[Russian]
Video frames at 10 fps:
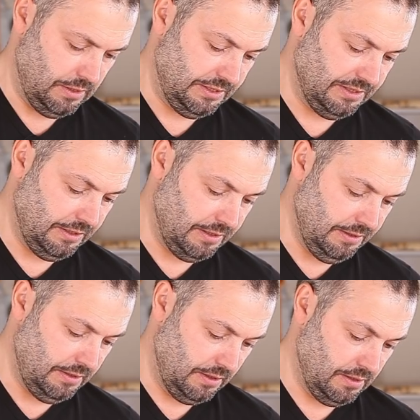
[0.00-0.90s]

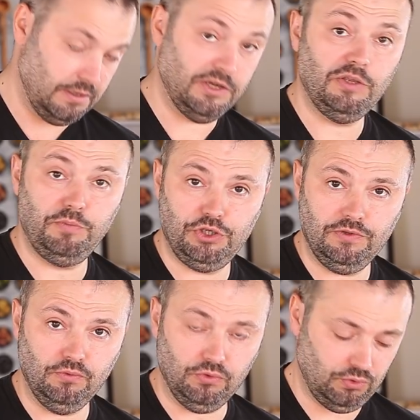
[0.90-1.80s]
Разрыхлитель, э, не
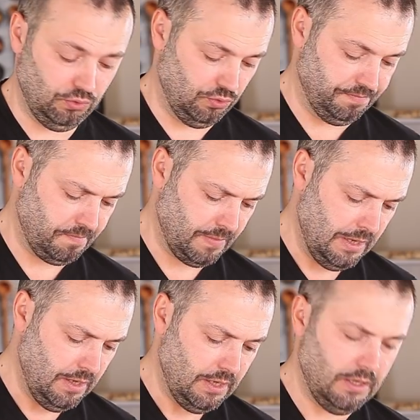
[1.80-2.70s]
пищевую соду.
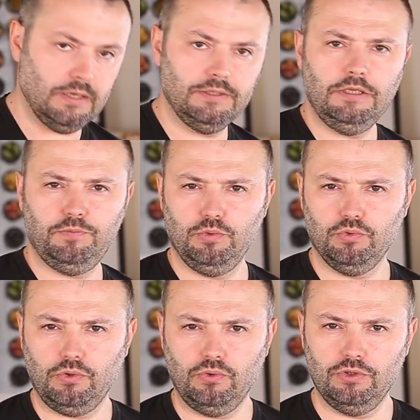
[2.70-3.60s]
Знаете, почему
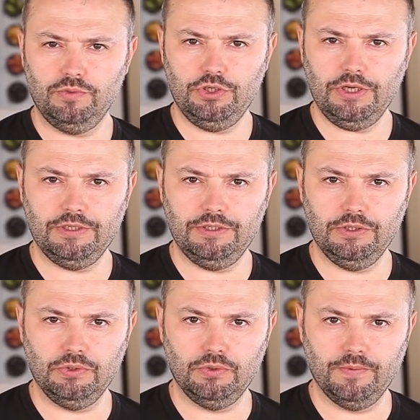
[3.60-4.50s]
такое замечание
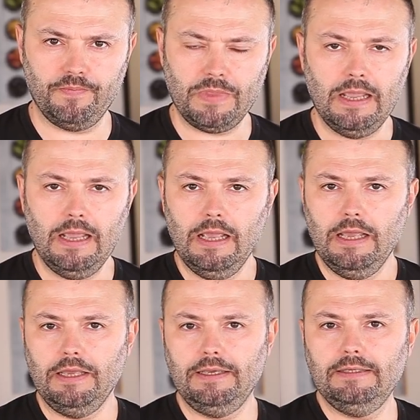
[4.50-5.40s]
делаю?
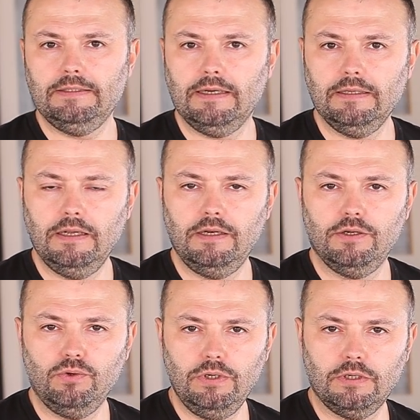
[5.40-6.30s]
Есть на
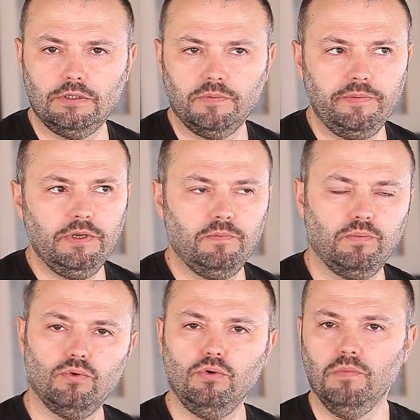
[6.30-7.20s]
канале ролик, например,
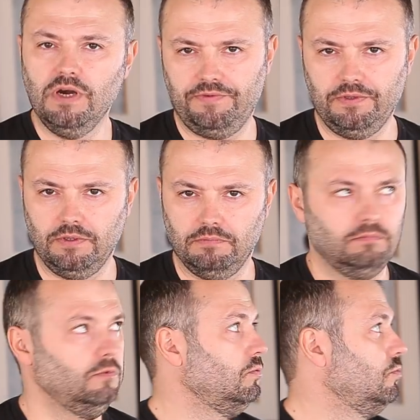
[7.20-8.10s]
про маффины.
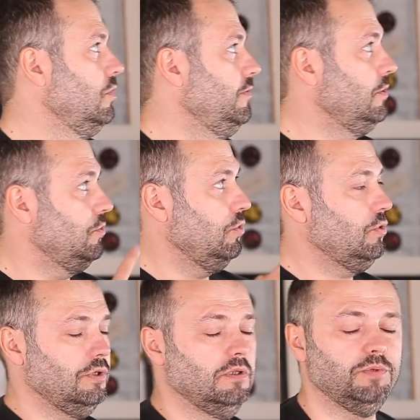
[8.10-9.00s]
Ну, кто не видел,
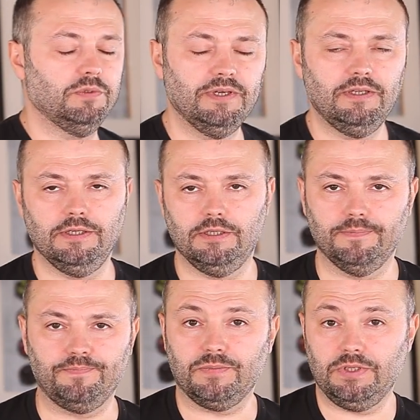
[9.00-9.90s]
щелкайте да
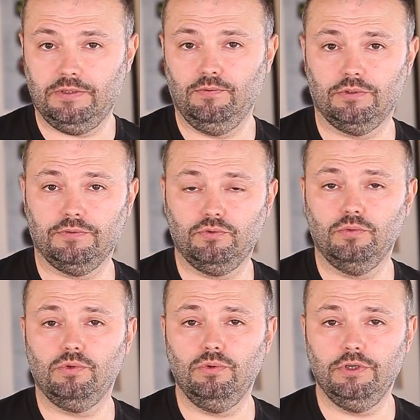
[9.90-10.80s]
посмотрите. Так вот, в
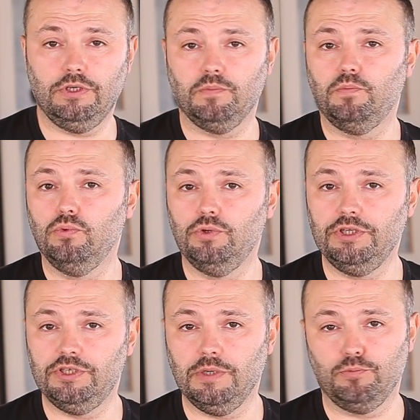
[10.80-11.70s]
том ролике по
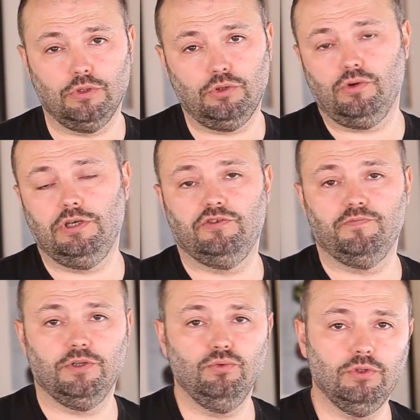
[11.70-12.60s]
рецепту на то количество
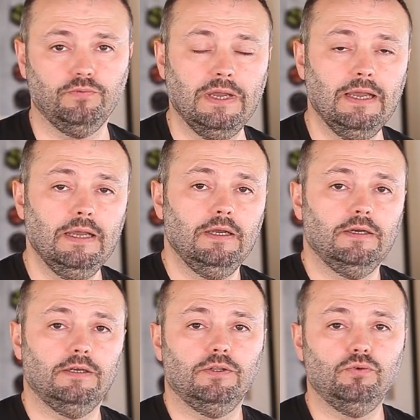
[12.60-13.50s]
продуктов
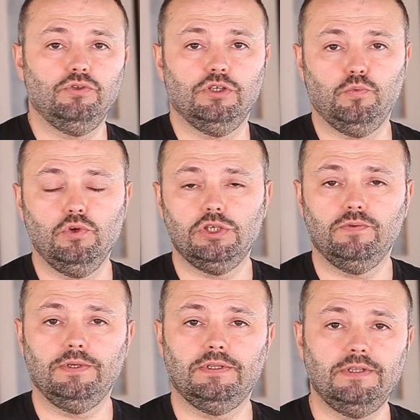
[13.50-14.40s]
э, нужно
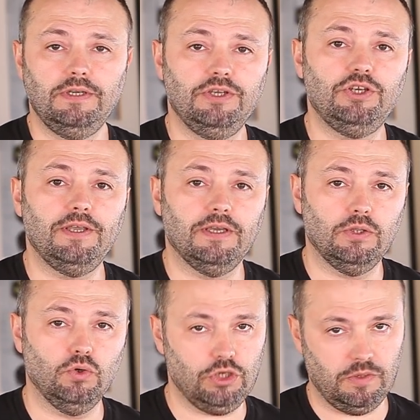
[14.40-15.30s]
использовать 3 чайных
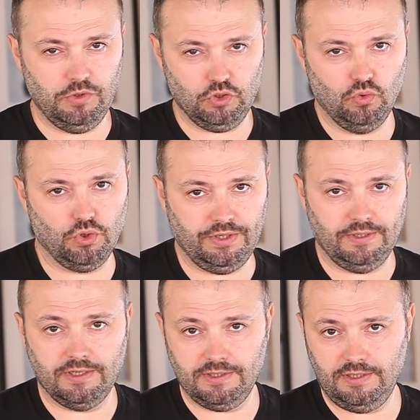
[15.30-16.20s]
ложки без
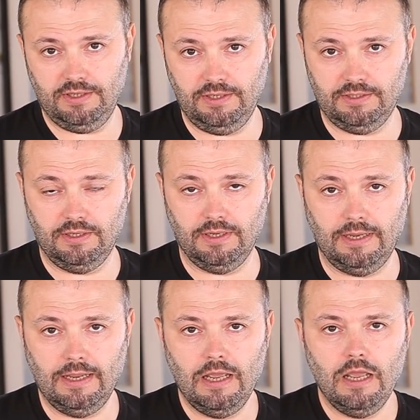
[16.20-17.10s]
горки разрыхлителя.
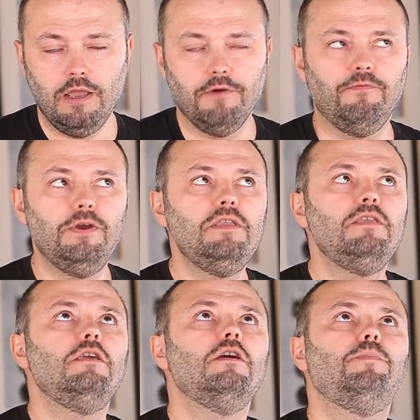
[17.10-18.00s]
Вы
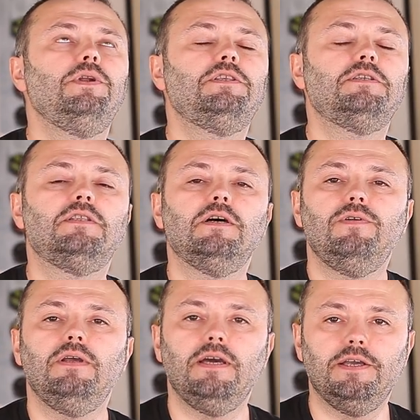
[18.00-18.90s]
не
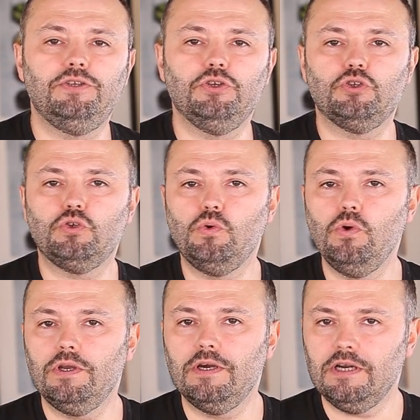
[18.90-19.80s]
представляете,
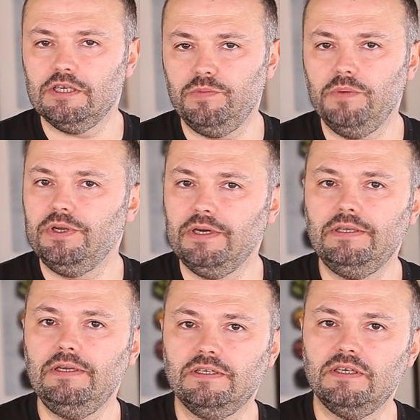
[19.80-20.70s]
сколько раз мне
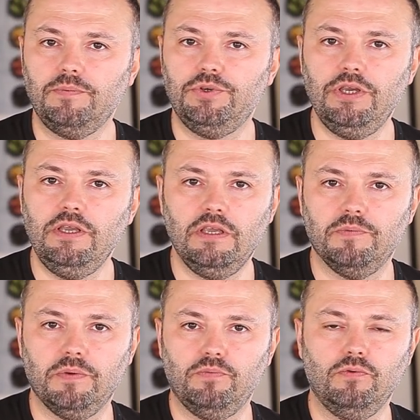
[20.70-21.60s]
приходили сообщения
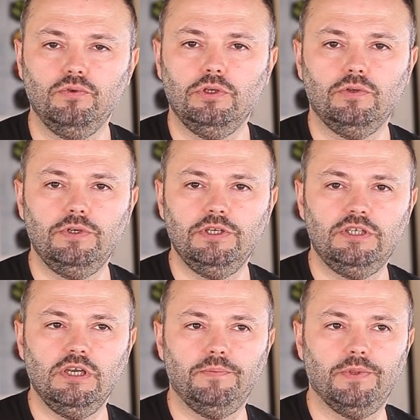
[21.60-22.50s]
по поводу этого
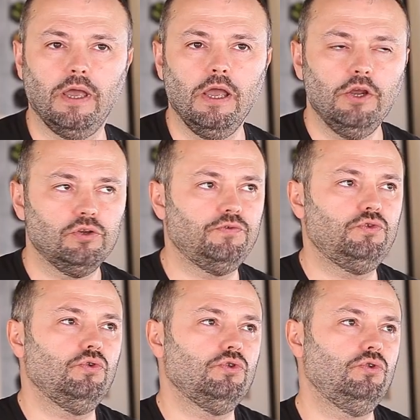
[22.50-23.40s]
рецепта, что
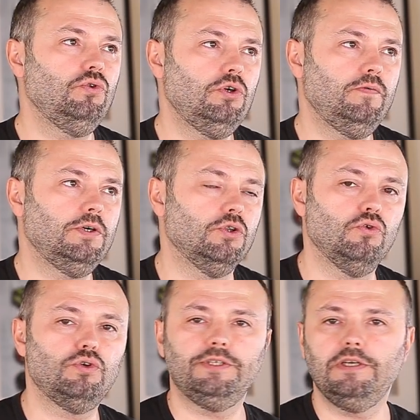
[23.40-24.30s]
все здорово,
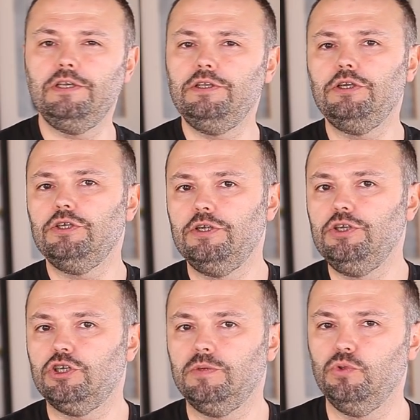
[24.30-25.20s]
но разрыхлителя
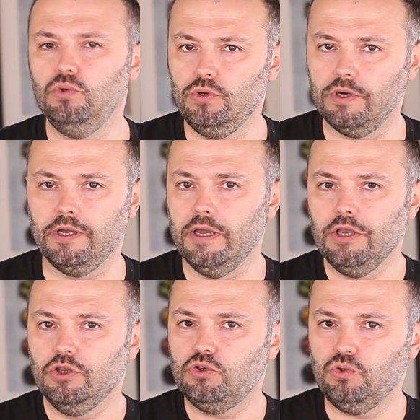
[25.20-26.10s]
слишком много,
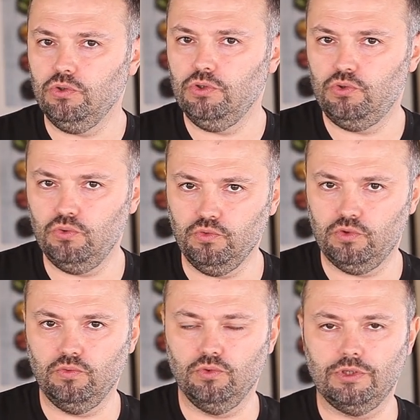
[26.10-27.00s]
сода
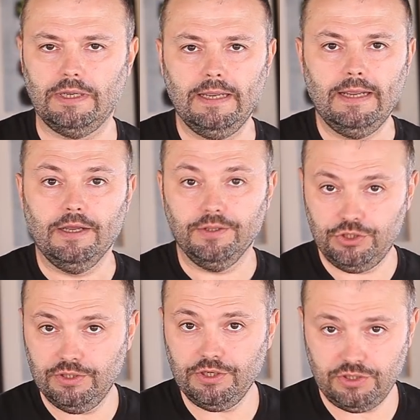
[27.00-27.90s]
чувствуется.
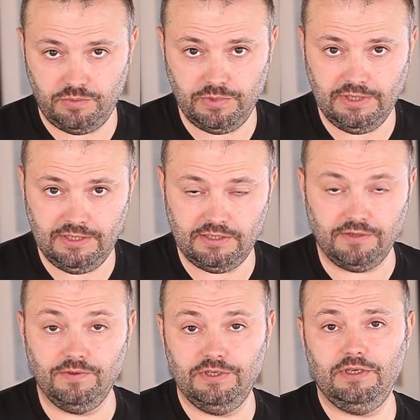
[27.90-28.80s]
Начинаешь
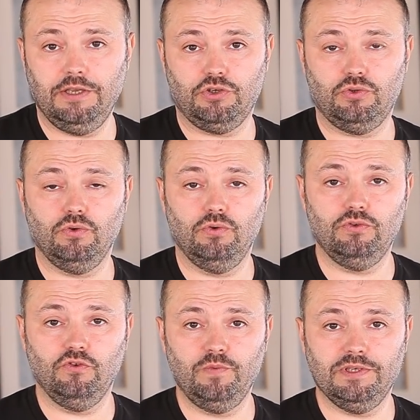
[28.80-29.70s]
разбираться, выясняется, что
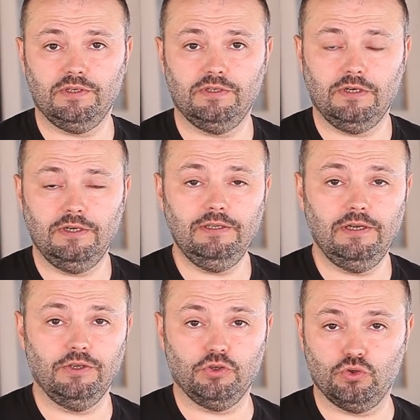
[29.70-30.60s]
люди вместо
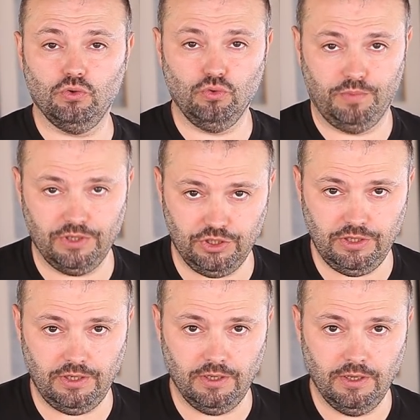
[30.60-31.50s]
разрыхлителя соду
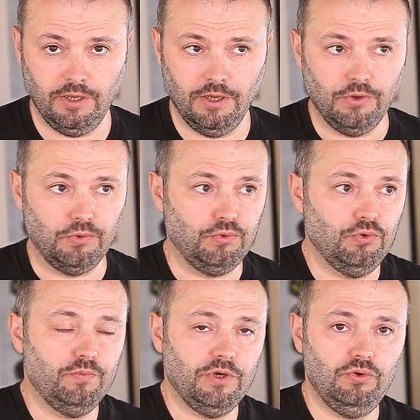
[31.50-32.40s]
положили. Ну
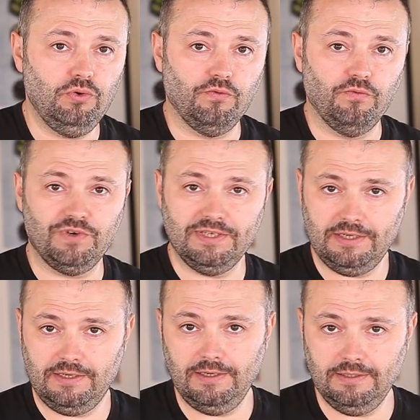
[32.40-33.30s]
ё-моё, в
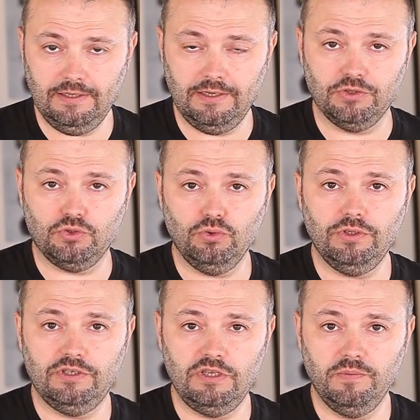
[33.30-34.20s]
разрыхлителе
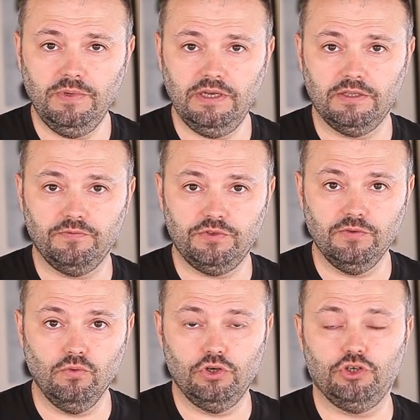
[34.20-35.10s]
сода занимает
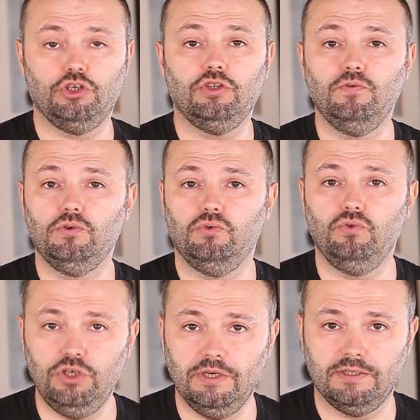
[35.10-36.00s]
всего лишь
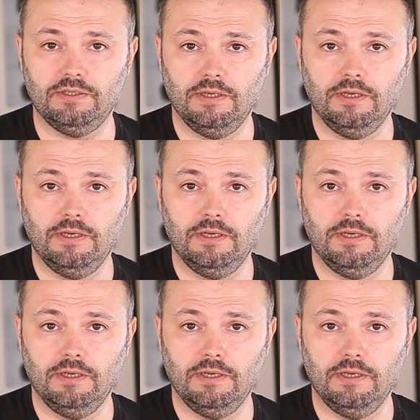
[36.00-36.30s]
четвертую часть.